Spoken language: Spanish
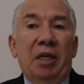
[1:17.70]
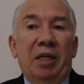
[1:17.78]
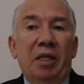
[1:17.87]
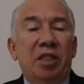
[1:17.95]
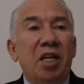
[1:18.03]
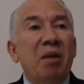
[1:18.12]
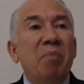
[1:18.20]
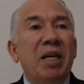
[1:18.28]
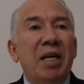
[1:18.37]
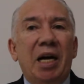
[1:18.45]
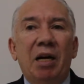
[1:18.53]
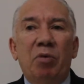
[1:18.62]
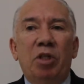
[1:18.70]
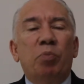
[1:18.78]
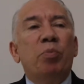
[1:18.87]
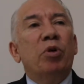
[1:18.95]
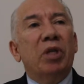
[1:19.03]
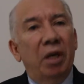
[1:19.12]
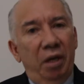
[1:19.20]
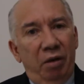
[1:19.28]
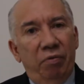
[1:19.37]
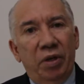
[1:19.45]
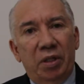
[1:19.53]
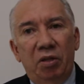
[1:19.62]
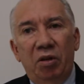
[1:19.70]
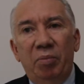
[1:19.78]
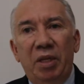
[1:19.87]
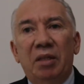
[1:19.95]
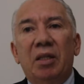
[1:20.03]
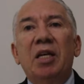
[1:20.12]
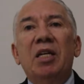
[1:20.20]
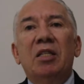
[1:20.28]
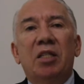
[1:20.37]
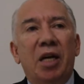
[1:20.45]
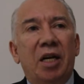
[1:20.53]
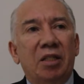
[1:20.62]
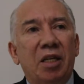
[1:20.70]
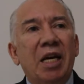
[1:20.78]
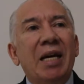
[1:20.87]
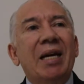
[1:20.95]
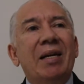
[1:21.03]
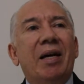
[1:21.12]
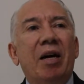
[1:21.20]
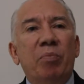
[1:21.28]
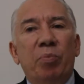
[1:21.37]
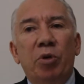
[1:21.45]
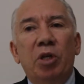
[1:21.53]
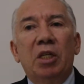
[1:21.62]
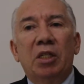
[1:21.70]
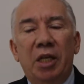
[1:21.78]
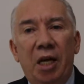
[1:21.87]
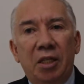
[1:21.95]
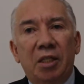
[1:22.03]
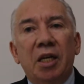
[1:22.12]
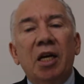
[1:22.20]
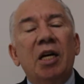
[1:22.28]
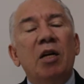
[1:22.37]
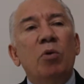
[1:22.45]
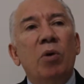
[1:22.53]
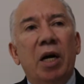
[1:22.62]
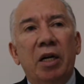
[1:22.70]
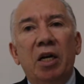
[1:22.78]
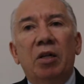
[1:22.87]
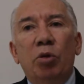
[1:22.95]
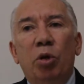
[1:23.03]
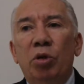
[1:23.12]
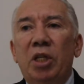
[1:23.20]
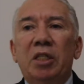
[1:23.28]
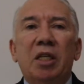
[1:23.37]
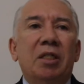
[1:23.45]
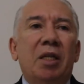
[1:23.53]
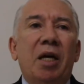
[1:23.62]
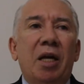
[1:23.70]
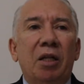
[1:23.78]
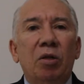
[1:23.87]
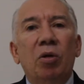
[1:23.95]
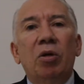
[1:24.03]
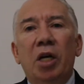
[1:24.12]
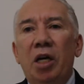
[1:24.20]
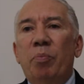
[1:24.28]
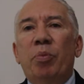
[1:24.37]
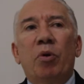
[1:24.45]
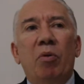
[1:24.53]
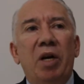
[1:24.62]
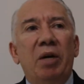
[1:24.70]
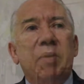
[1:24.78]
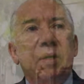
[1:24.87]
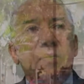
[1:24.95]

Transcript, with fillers: que sean manejables porque efectivamente se hacen en el campo, se hacen en el lugar donde se está dando el problema.